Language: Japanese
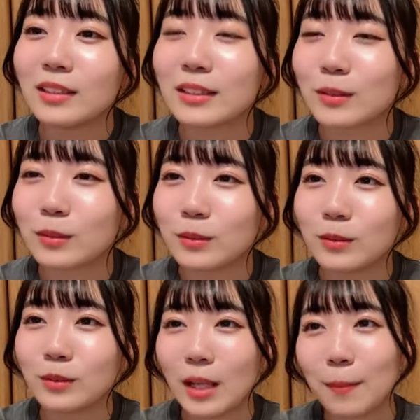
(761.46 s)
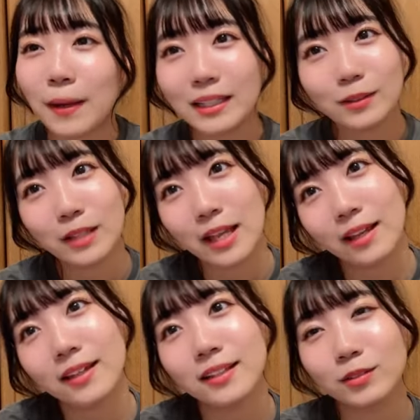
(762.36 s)
そうやばいよ
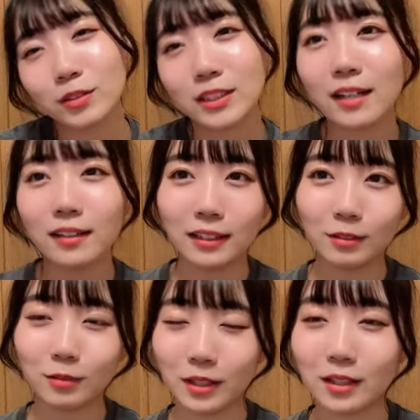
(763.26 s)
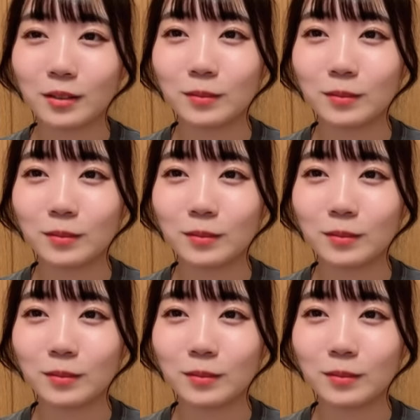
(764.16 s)
ねこれしゃあないよね